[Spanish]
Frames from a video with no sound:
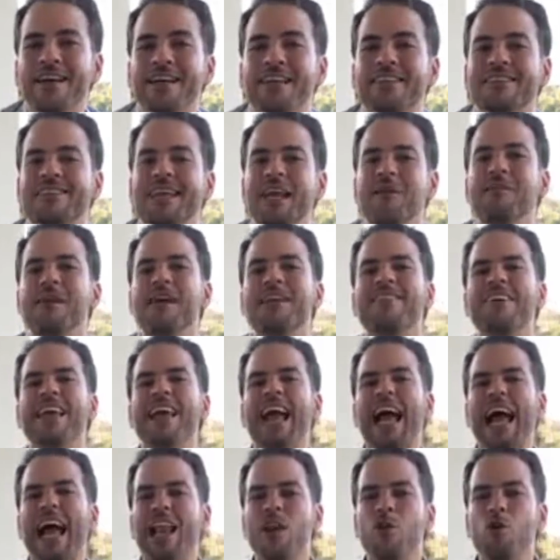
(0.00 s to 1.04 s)
se ve ese
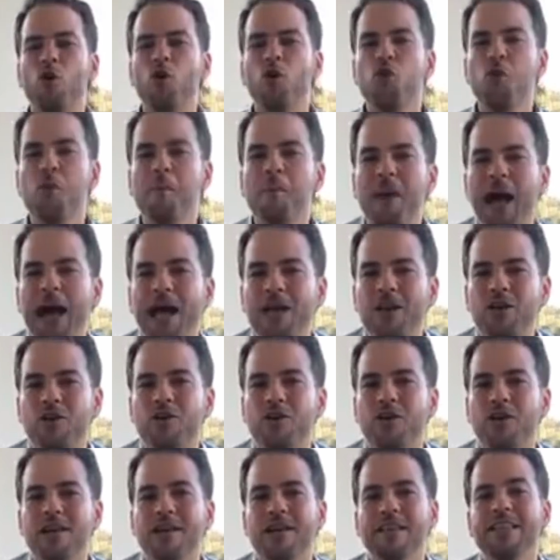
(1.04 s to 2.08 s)
calor humano,